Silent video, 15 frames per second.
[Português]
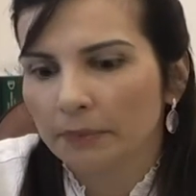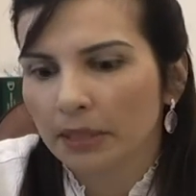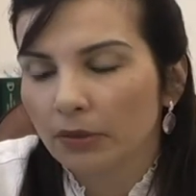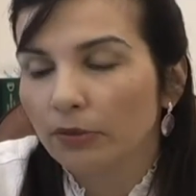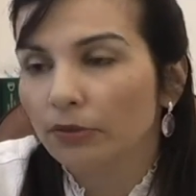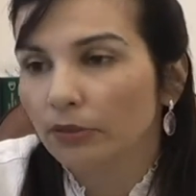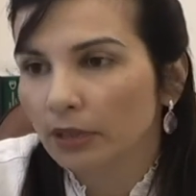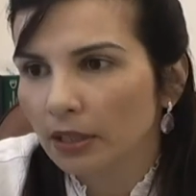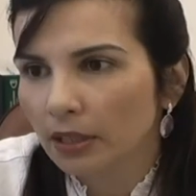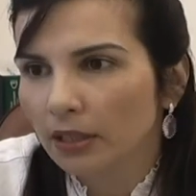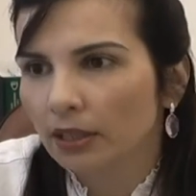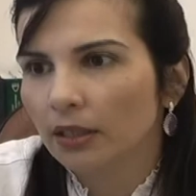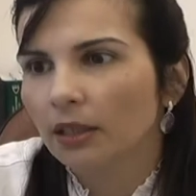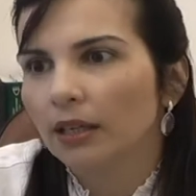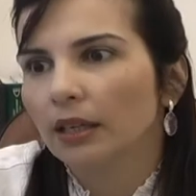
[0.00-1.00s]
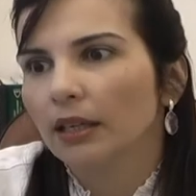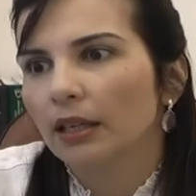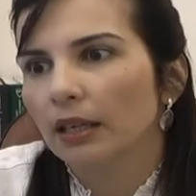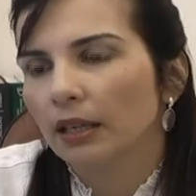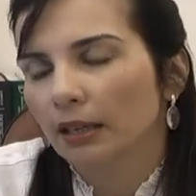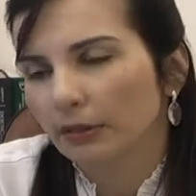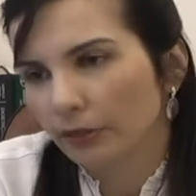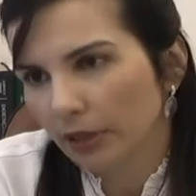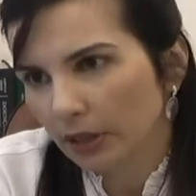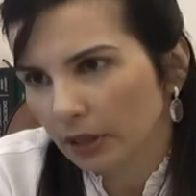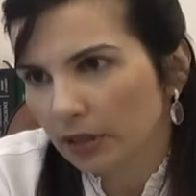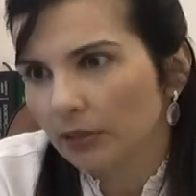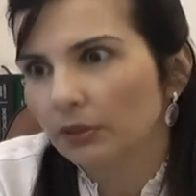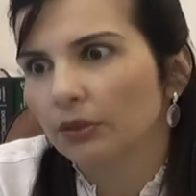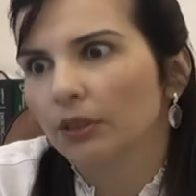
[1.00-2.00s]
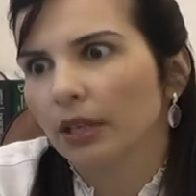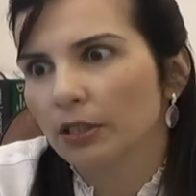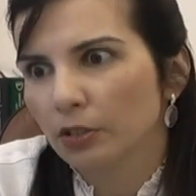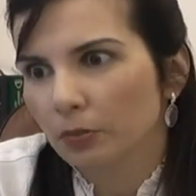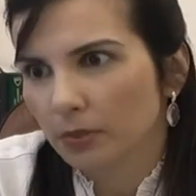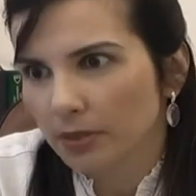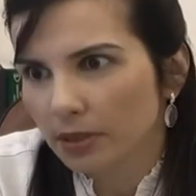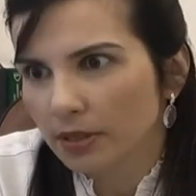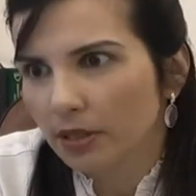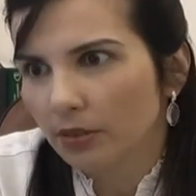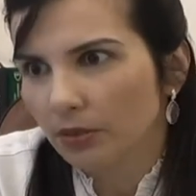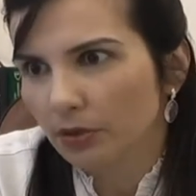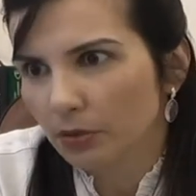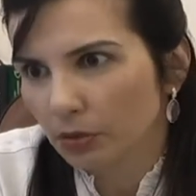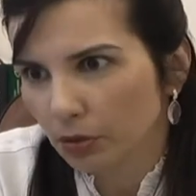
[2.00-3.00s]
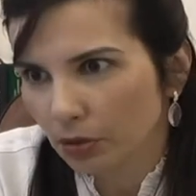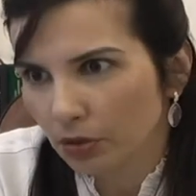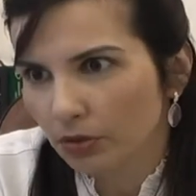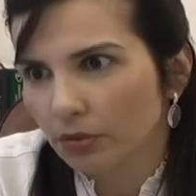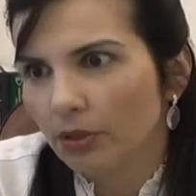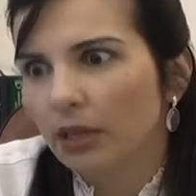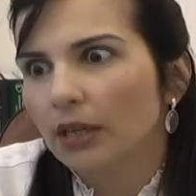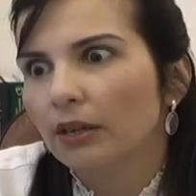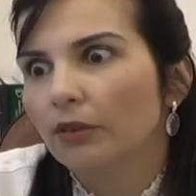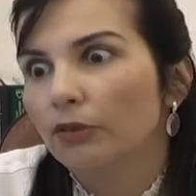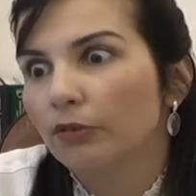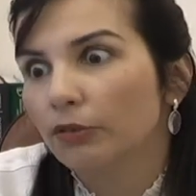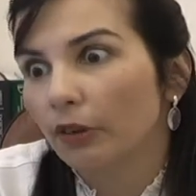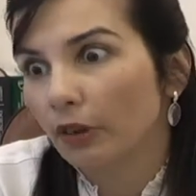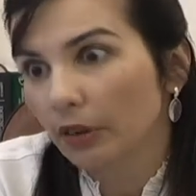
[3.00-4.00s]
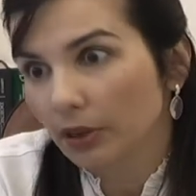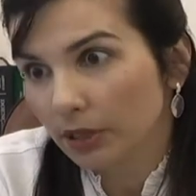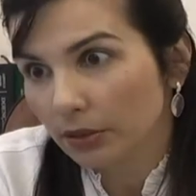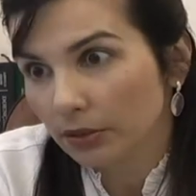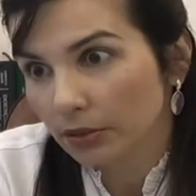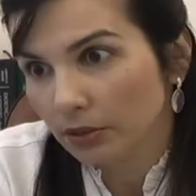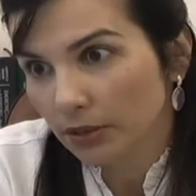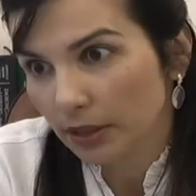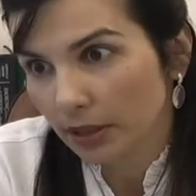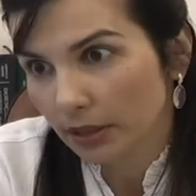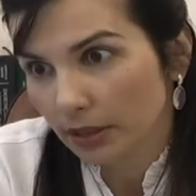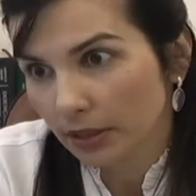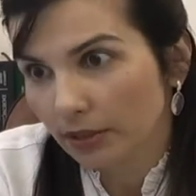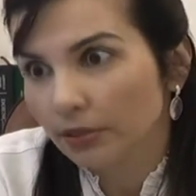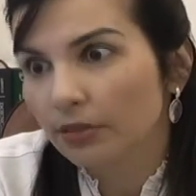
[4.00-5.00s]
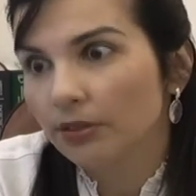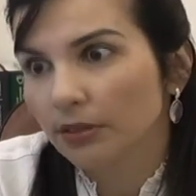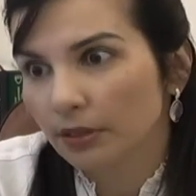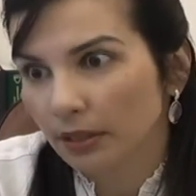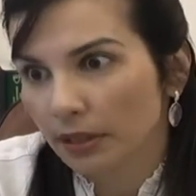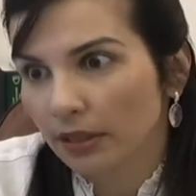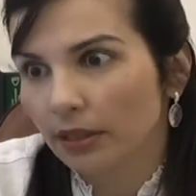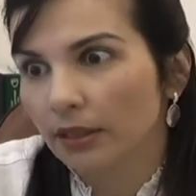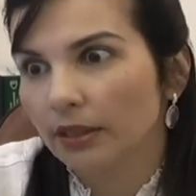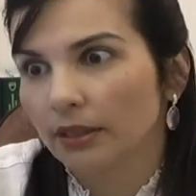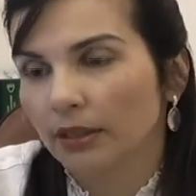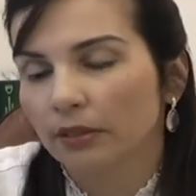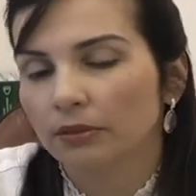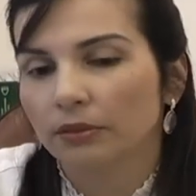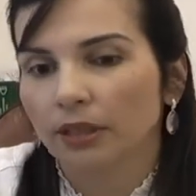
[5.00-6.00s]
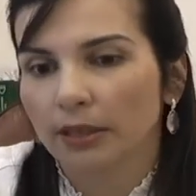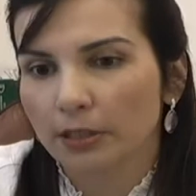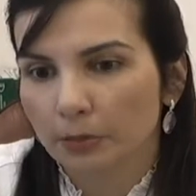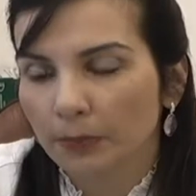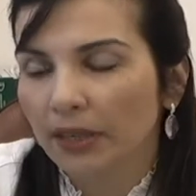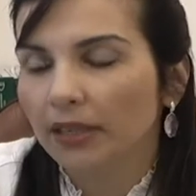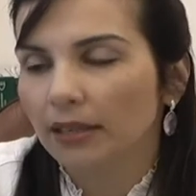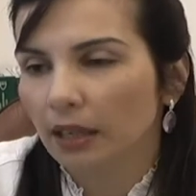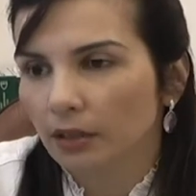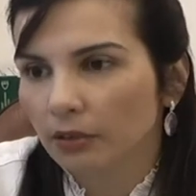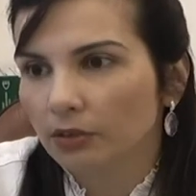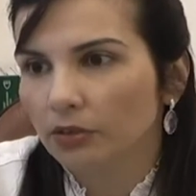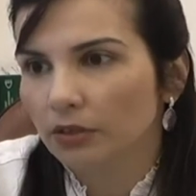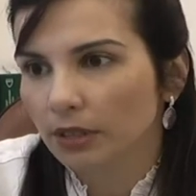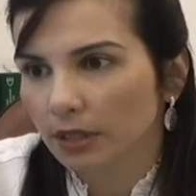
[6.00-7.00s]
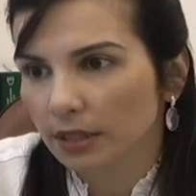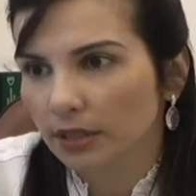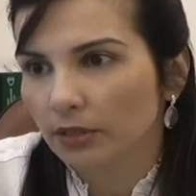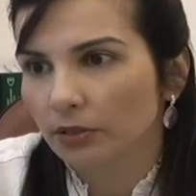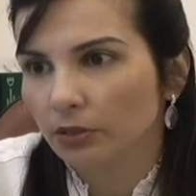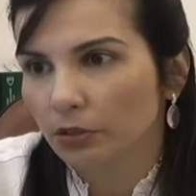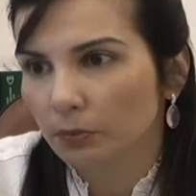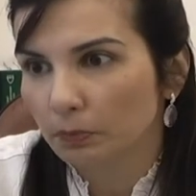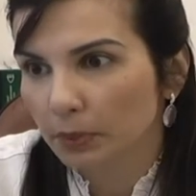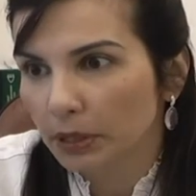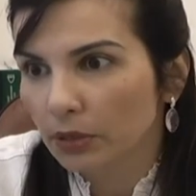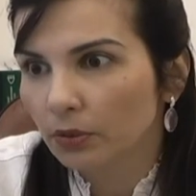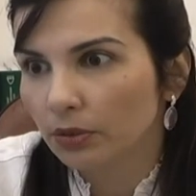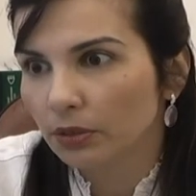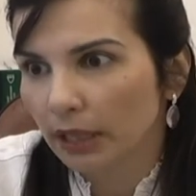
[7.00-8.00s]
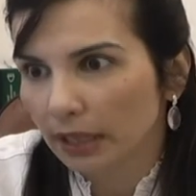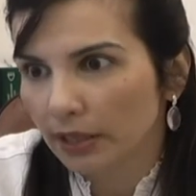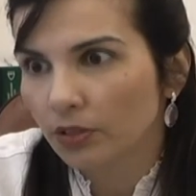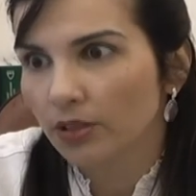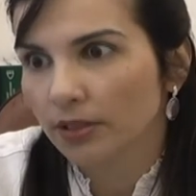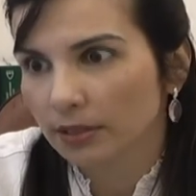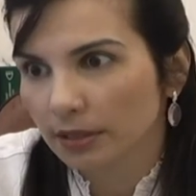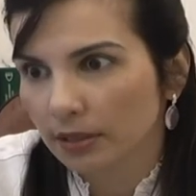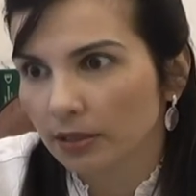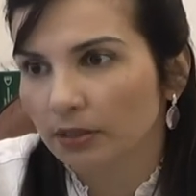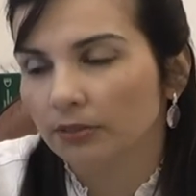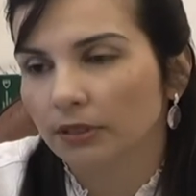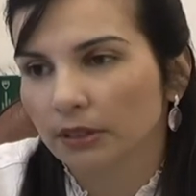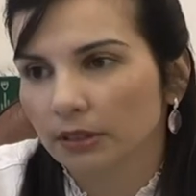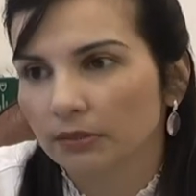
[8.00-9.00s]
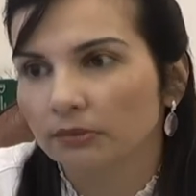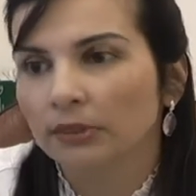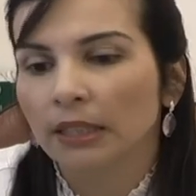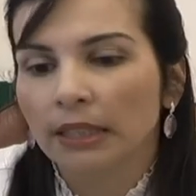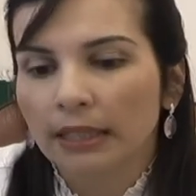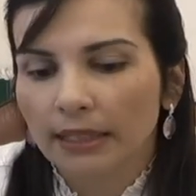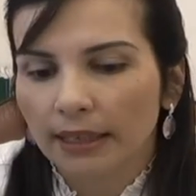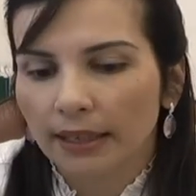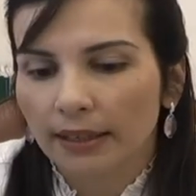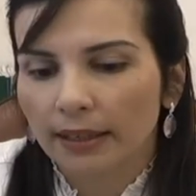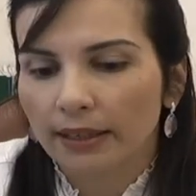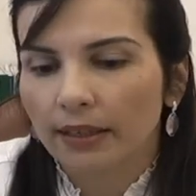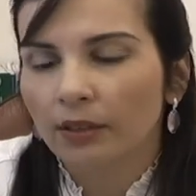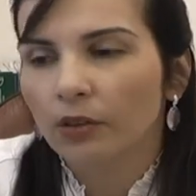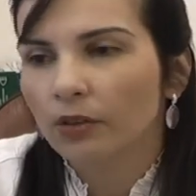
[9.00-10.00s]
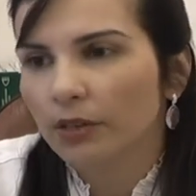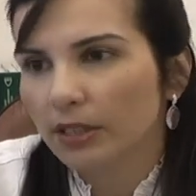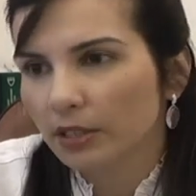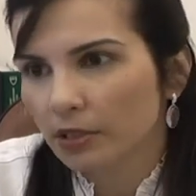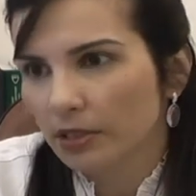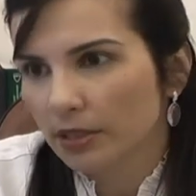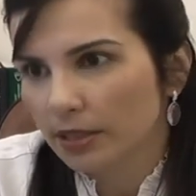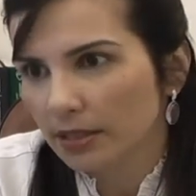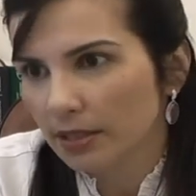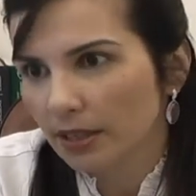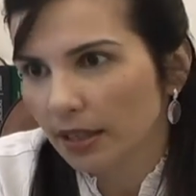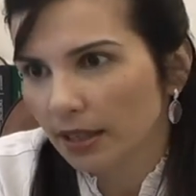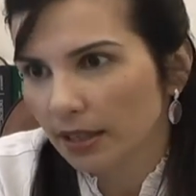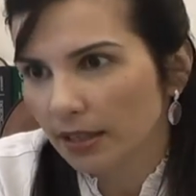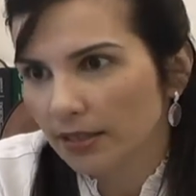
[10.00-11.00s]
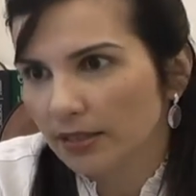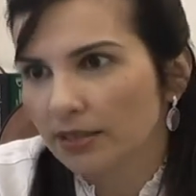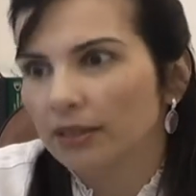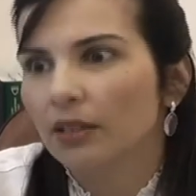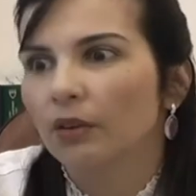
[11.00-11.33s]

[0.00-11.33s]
previne evitando a exposição ao sol fora dos horários, né? Então, respeitar os horários de pico da radiação, então, é, ou antes das 10